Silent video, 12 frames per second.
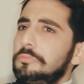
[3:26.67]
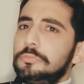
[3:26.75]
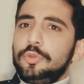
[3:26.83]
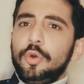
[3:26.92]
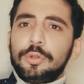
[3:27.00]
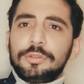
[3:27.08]

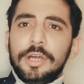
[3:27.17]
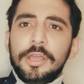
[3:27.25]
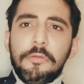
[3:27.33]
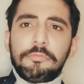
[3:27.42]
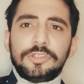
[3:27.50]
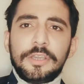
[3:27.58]

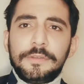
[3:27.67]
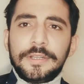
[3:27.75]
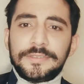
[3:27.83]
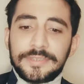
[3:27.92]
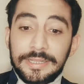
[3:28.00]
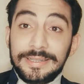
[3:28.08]
yolda
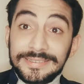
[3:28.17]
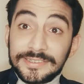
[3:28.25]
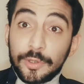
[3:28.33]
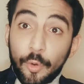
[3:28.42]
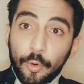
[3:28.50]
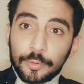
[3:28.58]
sevgilisiyle
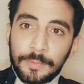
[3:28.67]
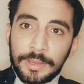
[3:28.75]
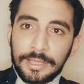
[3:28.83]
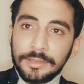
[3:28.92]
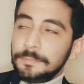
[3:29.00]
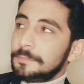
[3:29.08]
liseli
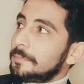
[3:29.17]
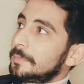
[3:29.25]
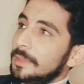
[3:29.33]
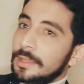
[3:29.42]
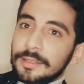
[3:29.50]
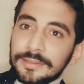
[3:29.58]
olmayan,
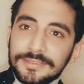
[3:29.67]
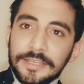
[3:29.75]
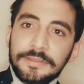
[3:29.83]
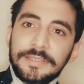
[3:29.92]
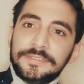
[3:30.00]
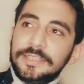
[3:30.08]

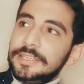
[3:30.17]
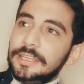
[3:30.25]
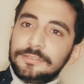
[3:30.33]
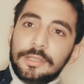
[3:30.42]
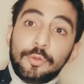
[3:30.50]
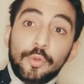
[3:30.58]
sevgilisiyle
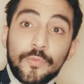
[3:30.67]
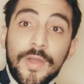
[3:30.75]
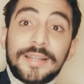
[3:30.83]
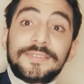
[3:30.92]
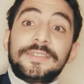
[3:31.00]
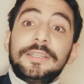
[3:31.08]
gezen,
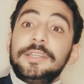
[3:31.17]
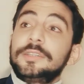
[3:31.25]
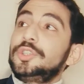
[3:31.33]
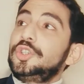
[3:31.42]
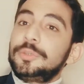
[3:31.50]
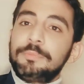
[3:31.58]
üniversiteli ya
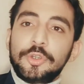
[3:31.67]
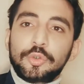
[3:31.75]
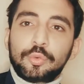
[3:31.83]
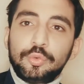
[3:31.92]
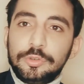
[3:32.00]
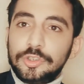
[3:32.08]
da
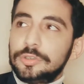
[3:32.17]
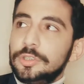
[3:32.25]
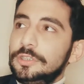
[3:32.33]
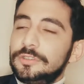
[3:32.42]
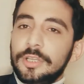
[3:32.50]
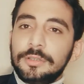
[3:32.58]
25-30 yaşında
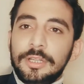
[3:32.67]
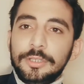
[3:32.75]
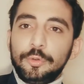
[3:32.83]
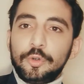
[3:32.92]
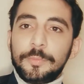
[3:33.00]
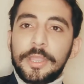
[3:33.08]
insanlar
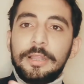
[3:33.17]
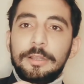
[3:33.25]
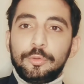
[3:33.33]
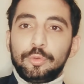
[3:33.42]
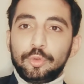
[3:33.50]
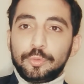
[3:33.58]
görürüm el
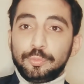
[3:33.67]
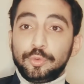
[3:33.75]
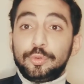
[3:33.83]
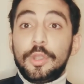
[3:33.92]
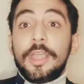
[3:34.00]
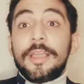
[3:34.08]
ele
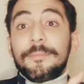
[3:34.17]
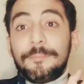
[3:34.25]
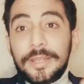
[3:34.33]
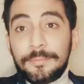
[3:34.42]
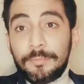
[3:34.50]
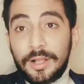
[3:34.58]
tutuşmuş.
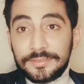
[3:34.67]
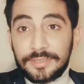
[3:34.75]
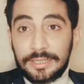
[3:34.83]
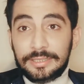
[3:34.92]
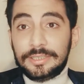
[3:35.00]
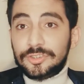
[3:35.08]
Benim bazı
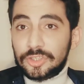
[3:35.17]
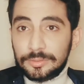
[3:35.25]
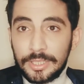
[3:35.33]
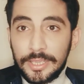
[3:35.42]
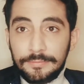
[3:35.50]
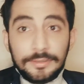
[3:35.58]

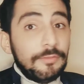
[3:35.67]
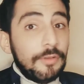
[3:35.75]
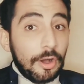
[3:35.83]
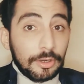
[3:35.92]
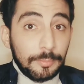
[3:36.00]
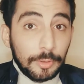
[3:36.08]
arkadaşlarım evli ve
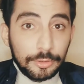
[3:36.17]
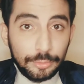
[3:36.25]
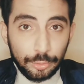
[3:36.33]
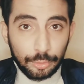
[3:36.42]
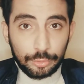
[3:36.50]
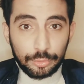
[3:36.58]
arabaları
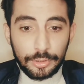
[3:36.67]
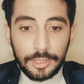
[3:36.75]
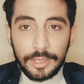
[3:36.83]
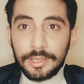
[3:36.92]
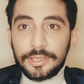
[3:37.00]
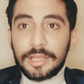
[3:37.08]
yok.
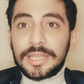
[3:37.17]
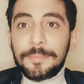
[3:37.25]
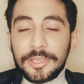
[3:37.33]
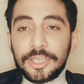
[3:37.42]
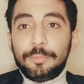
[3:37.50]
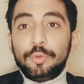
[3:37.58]
Ya
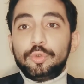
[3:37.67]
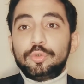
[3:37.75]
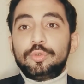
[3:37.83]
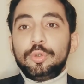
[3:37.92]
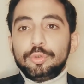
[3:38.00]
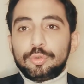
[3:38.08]
demek ki bu
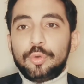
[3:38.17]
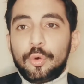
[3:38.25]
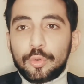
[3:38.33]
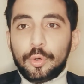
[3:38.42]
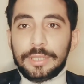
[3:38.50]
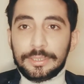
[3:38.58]
%100
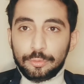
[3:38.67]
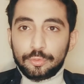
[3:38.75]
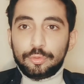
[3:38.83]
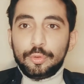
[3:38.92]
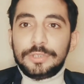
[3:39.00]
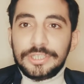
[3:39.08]
doğru olan,
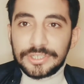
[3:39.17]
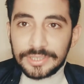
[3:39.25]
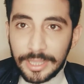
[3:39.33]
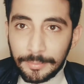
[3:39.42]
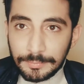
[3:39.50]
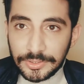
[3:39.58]
%100
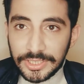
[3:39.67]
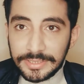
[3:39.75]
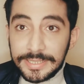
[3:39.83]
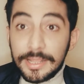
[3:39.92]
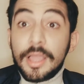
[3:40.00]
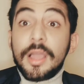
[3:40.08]
işleyen bir şey
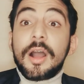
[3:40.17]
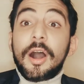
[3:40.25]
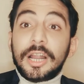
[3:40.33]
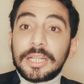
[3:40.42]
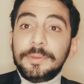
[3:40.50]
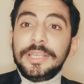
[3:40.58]
değil.
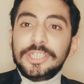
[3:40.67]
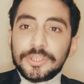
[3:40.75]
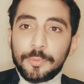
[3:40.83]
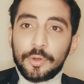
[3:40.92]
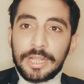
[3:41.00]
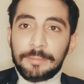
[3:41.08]
Araba hiç
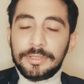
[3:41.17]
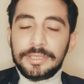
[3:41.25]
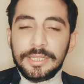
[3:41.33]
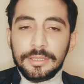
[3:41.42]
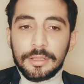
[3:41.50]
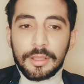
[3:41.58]
mi önemli
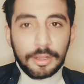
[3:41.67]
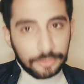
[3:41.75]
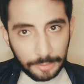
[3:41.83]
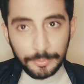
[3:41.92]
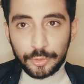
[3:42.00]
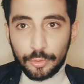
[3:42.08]
değil?
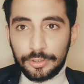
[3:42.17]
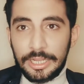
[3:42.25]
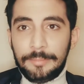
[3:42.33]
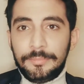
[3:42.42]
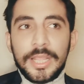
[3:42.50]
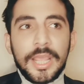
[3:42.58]
Tabii ki
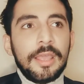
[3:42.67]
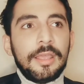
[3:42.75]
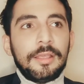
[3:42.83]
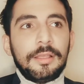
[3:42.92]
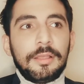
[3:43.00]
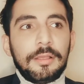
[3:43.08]
önemli.
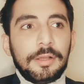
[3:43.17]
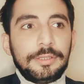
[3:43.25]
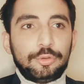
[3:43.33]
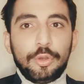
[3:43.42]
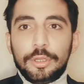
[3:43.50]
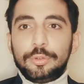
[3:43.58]

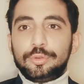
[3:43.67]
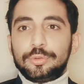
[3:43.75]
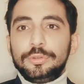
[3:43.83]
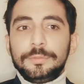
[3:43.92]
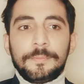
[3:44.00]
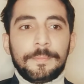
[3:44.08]
Yani şöyle
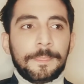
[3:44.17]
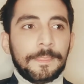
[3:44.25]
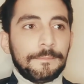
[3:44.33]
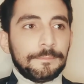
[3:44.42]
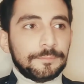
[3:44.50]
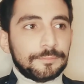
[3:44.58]
düşünün
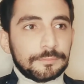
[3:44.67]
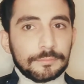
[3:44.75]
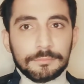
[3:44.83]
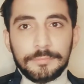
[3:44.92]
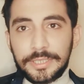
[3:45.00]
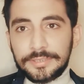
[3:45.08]

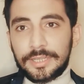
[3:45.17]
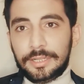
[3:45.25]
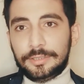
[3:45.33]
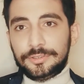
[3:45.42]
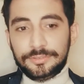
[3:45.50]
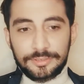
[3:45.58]
bir kız
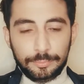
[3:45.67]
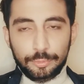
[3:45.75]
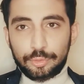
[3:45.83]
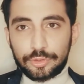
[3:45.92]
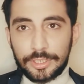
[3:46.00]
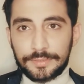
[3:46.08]
arkadaşınızla
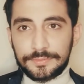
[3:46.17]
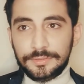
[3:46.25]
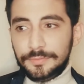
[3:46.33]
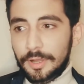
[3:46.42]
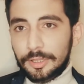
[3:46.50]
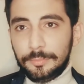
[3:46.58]

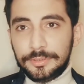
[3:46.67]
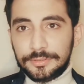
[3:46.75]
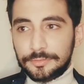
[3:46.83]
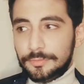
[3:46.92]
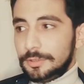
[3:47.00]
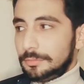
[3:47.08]
buluşacaksınız ve
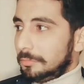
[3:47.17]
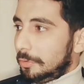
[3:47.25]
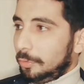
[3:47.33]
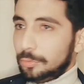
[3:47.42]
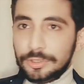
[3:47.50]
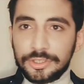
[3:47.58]
arabanız var.
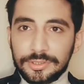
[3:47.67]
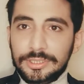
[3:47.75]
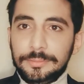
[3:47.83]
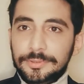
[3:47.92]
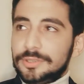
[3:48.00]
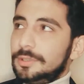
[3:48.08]
Onun için de
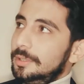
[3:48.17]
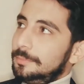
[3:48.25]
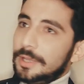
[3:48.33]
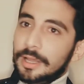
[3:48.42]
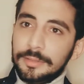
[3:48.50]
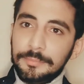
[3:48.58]
iyi bir şey değil
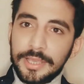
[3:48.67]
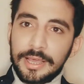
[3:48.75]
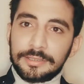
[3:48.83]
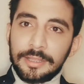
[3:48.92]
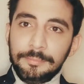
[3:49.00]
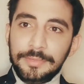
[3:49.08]
mi? Yani bir
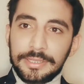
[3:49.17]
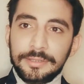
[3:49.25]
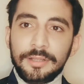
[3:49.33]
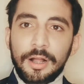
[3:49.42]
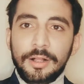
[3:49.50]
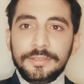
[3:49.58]
yerden bir
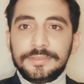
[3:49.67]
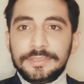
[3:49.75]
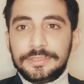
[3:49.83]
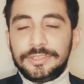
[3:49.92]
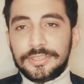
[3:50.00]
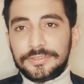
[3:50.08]
yere daha hızlı
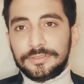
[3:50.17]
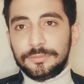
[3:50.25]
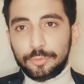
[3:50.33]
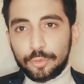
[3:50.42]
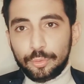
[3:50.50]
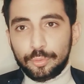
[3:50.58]
gideceksiniz.
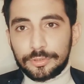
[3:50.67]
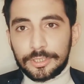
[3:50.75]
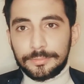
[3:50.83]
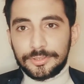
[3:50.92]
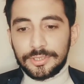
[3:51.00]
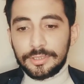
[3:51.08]
Bu çok
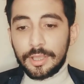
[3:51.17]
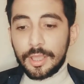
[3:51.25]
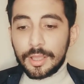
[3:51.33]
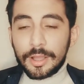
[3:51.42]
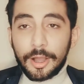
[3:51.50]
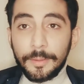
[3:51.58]
güzel bir şey.
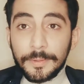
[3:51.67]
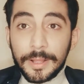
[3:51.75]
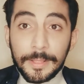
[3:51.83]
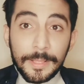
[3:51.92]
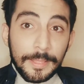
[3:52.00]
Ama